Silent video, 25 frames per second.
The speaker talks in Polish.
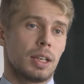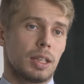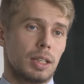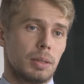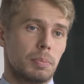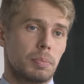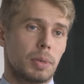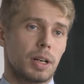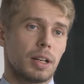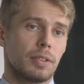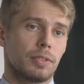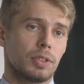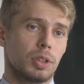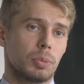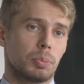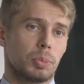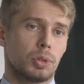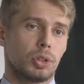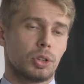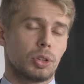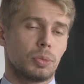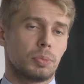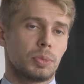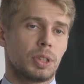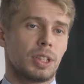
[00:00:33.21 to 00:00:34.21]
i
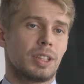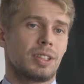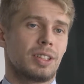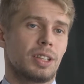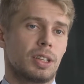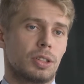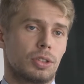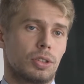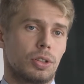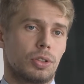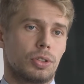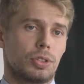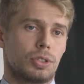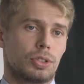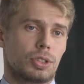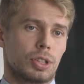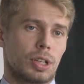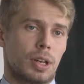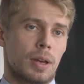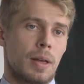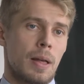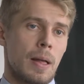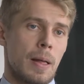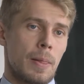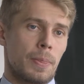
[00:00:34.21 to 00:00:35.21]
prawdopodobnie nie
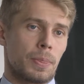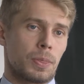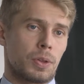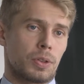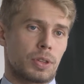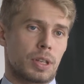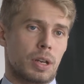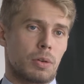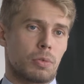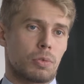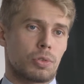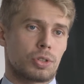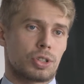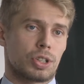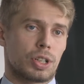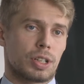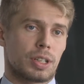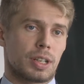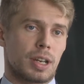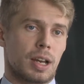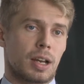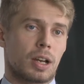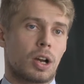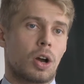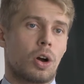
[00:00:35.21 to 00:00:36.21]
dojdzie do
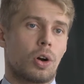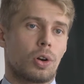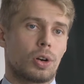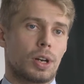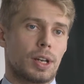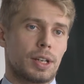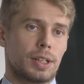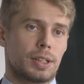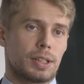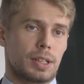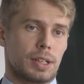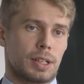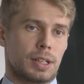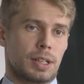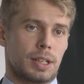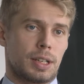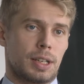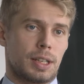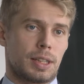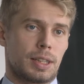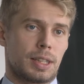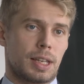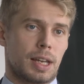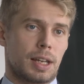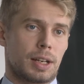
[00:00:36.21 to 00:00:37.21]
nałożenia kolejnych
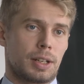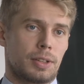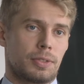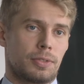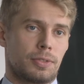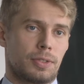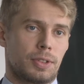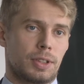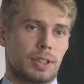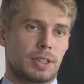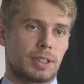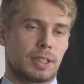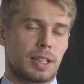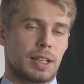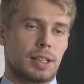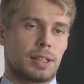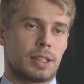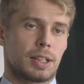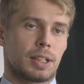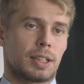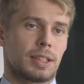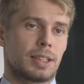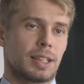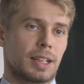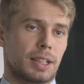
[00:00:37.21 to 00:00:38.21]
e, taryf
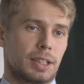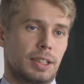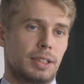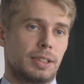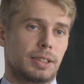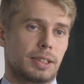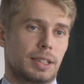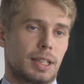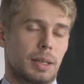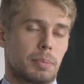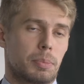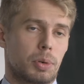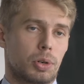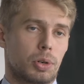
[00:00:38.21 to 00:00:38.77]
celnych na chińskie